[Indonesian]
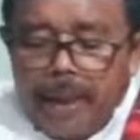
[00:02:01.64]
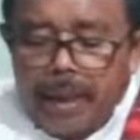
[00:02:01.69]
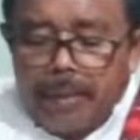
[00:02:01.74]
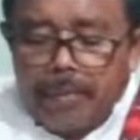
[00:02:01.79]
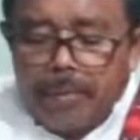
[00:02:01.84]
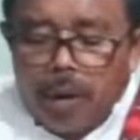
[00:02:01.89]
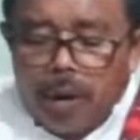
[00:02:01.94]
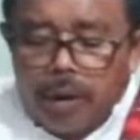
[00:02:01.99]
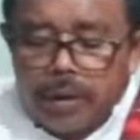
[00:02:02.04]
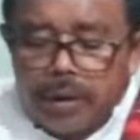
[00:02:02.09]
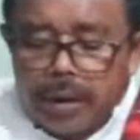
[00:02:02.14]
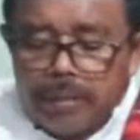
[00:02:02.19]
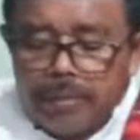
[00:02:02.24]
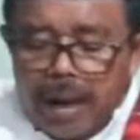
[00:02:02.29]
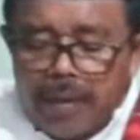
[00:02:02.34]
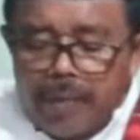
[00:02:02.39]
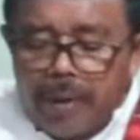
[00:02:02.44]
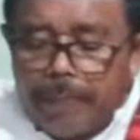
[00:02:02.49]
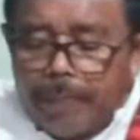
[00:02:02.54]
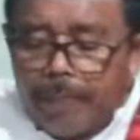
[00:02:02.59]
Melayu mboten
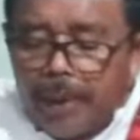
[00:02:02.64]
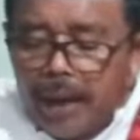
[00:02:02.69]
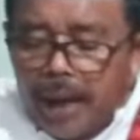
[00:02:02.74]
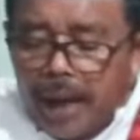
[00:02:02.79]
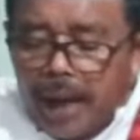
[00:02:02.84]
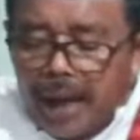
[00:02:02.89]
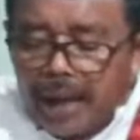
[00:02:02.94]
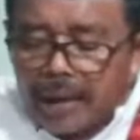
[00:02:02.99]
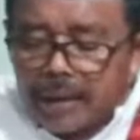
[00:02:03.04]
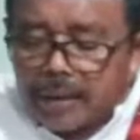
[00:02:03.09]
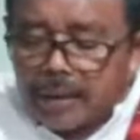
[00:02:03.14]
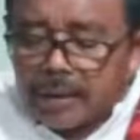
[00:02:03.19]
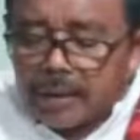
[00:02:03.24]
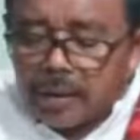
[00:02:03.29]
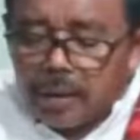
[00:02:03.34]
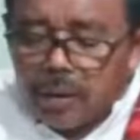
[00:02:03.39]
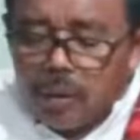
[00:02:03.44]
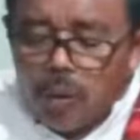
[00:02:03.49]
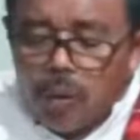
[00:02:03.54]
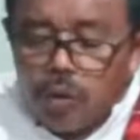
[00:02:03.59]
mawi beat
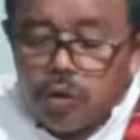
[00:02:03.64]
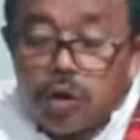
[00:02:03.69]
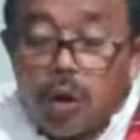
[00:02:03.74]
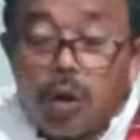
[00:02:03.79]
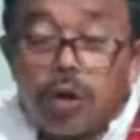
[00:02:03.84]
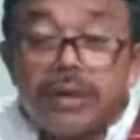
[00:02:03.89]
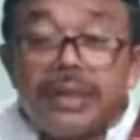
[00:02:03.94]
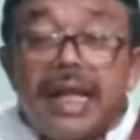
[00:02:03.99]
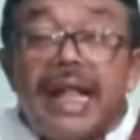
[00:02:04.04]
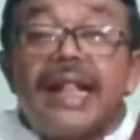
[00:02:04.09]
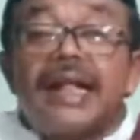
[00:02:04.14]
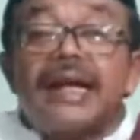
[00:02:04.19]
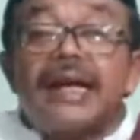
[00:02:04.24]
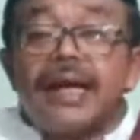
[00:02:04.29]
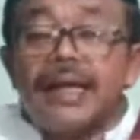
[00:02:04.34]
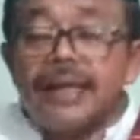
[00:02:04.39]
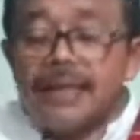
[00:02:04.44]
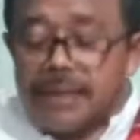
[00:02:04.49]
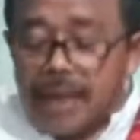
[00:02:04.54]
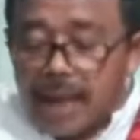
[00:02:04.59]
Uto
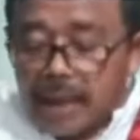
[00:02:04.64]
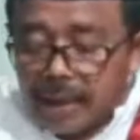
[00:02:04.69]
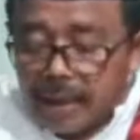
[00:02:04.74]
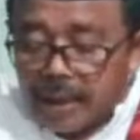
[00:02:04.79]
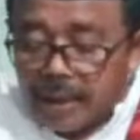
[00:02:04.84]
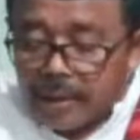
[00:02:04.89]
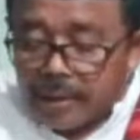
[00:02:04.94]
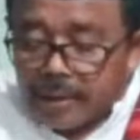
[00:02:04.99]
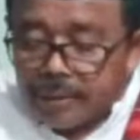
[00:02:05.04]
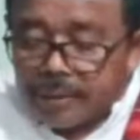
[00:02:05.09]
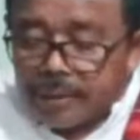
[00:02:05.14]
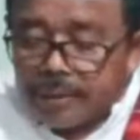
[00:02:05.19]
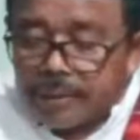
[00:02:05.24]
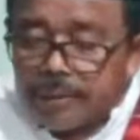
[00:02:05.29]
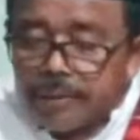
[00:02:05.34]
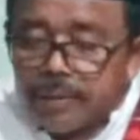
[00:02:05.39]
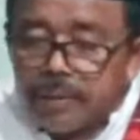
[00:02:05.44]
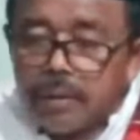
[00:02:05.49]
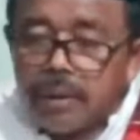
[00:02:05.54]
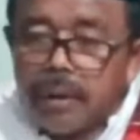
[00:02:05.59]
talkin saking
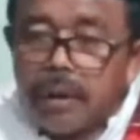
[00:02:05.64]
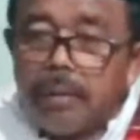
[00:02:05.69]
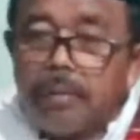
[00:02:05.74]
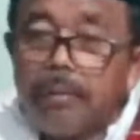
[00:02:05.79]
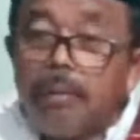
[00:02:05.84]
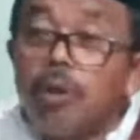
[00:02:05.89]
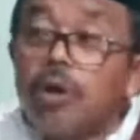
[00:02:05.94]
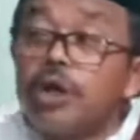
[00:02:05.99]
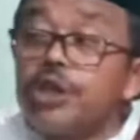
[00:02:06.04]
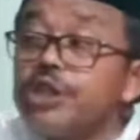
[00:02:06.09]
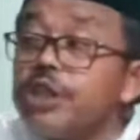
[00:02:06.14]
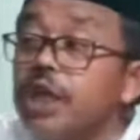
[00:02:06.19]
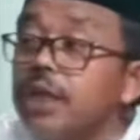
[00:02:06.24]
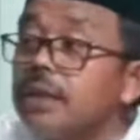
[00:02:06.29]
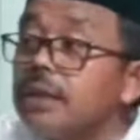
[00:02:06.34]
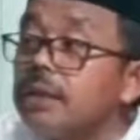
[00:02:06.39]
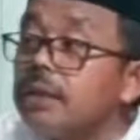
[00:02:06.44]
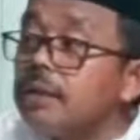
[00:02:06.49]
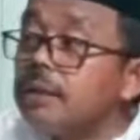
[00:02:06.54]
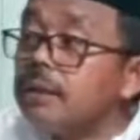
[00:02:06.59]

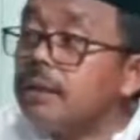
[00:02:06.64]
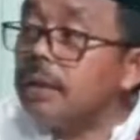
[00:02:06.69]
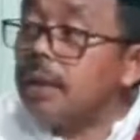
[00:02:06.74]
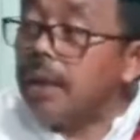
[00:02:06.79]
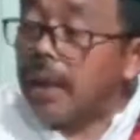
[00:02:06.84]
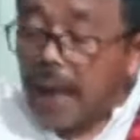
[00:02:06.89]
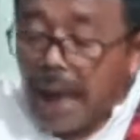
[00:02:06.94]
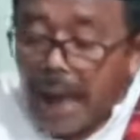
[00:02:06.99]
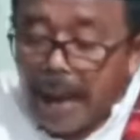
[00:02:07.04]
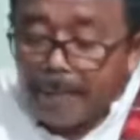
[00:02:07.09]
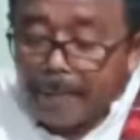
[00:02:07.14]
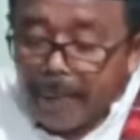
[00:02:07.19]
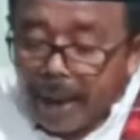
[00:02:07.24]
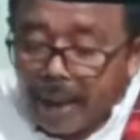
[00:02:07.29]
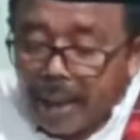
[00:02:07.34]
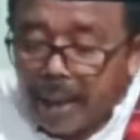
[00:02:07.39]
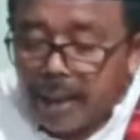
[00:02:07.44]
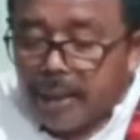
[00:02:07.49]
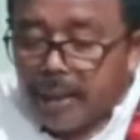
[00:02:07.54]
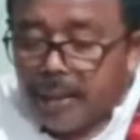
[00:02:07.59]
Mursyid
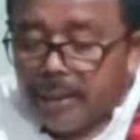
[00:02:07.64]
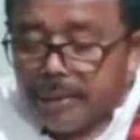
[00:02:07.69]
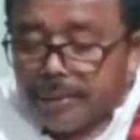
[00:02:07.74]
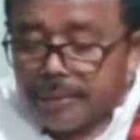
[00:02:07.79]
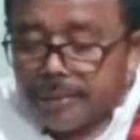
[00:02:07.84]
Kamil